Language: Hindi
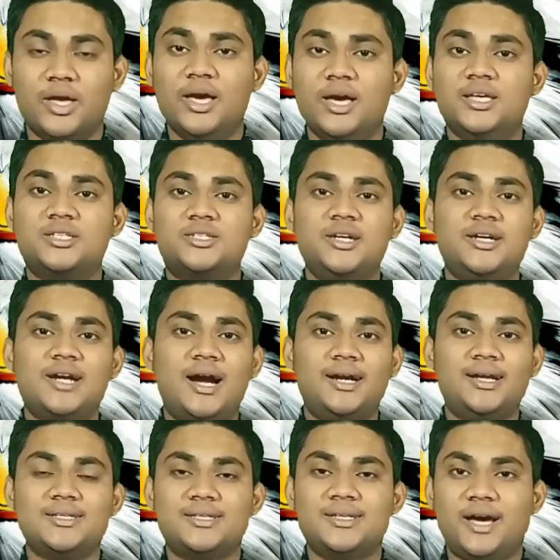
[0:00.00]
तक स्ट्रीट
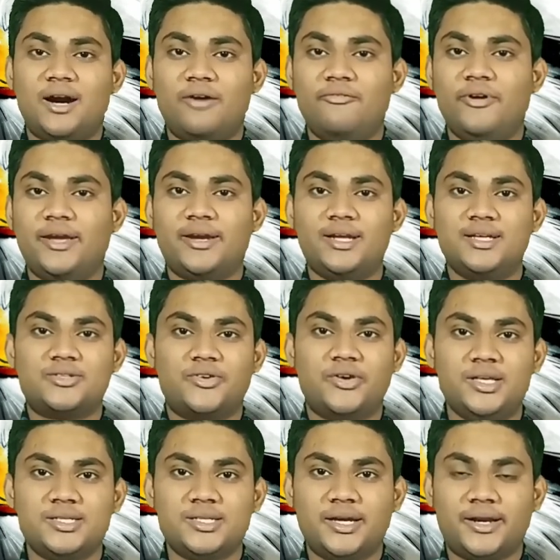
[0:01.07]
आर्टिस्ट ने अवेयरनेस
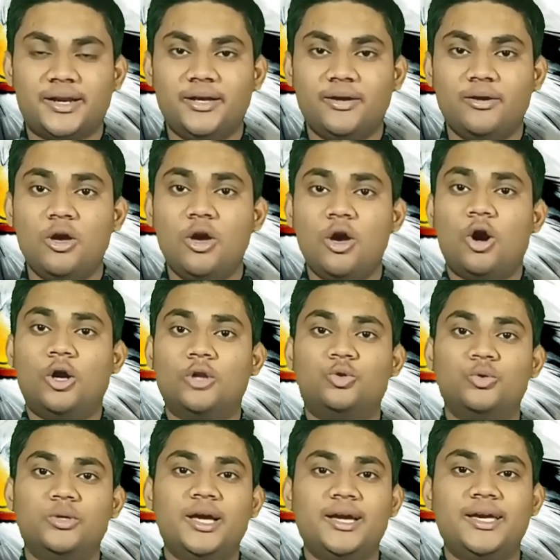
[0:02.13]
रेज करने और
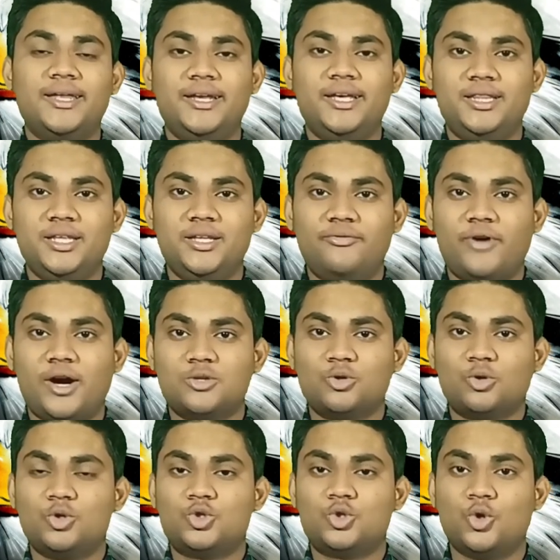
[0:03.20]
दुनिया की रीति
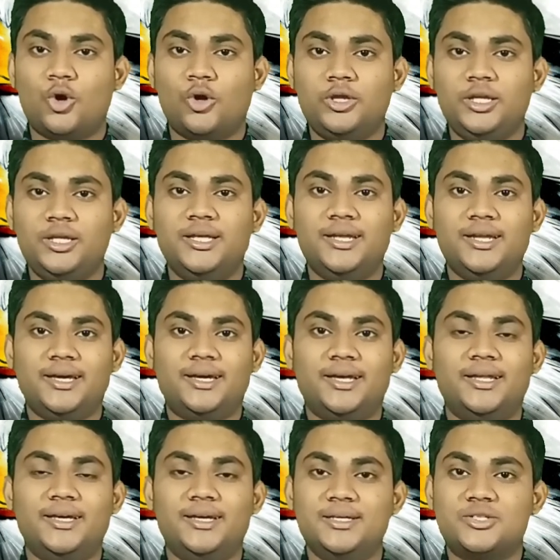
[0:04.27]
रिवाजों को चुनौती देने
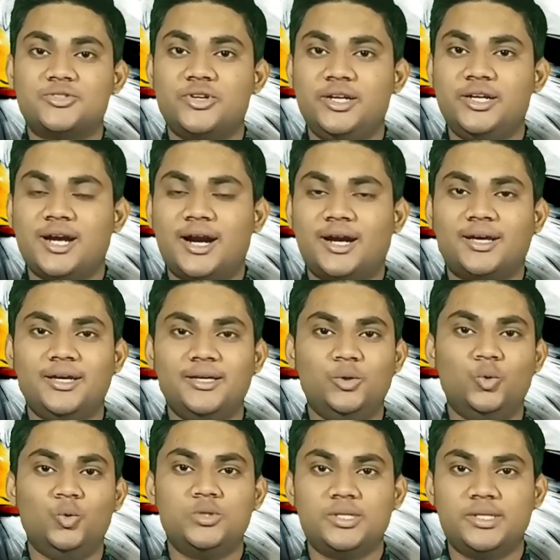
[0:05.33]
के लिए स्ट्रीट आर्ट का
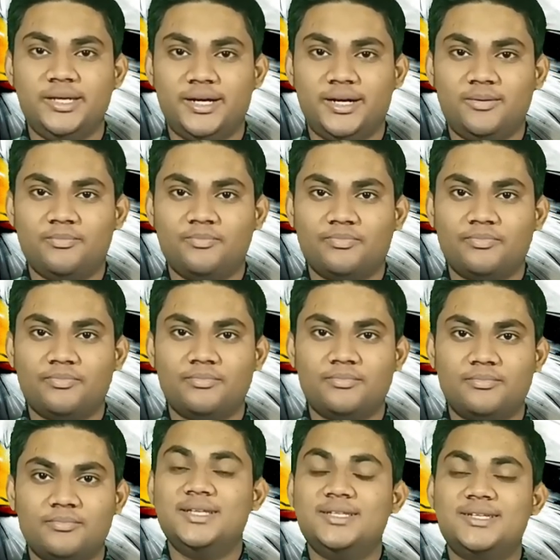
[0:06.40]
यूज़ किया
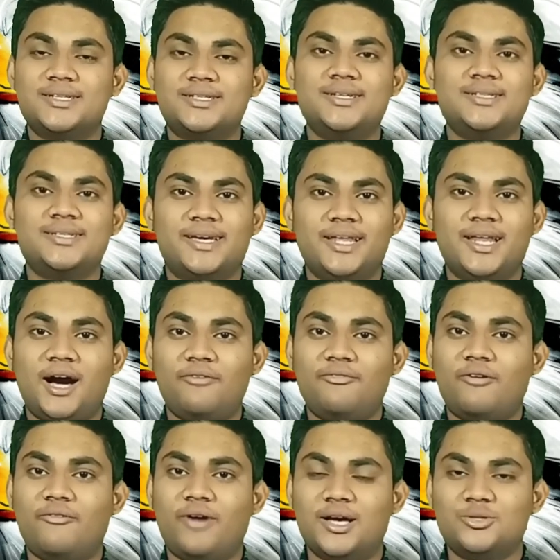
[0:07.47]
इनजस्टिस के
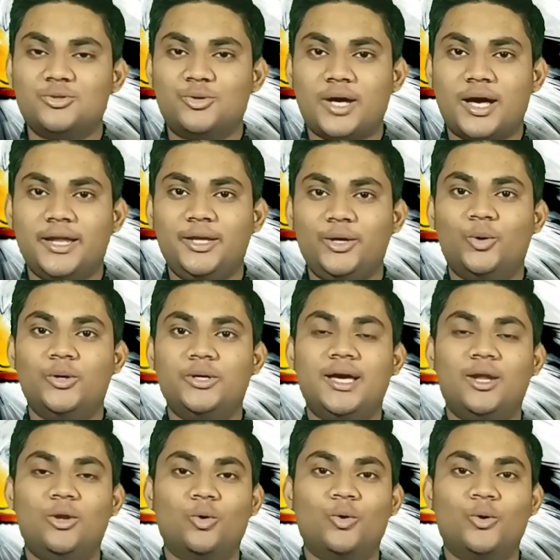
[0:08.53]
खिलाफ आवाज़ उठानी हो
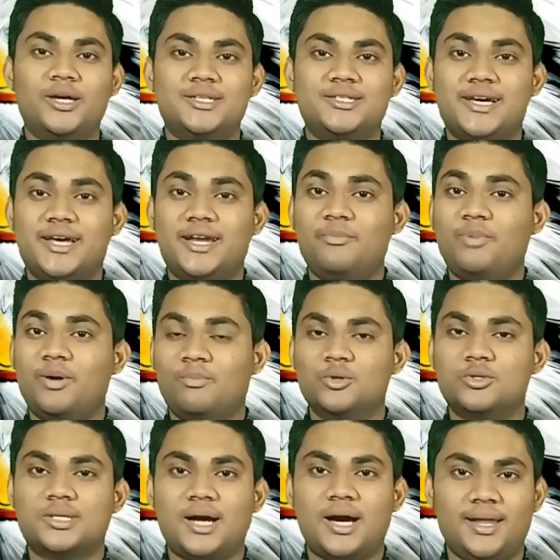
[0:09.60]
या लोगों के चेहरे पर
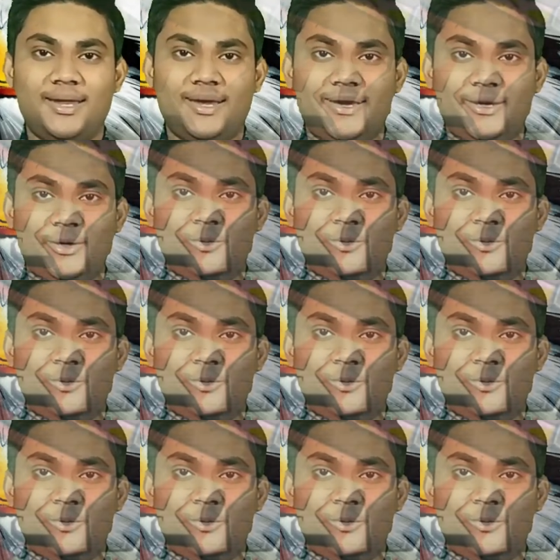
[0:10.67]
मुस्कान